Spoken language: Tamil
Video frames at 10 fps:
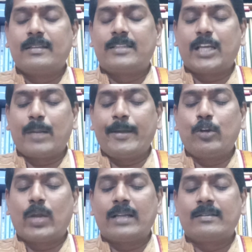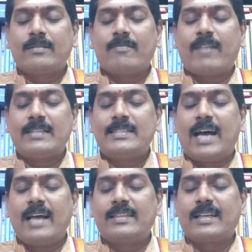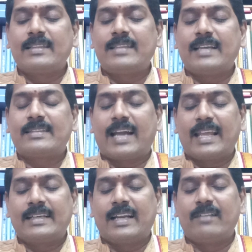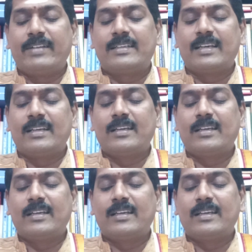திறமையுடன் வஞ்சாதிருந்த தளங்கள் விட்டு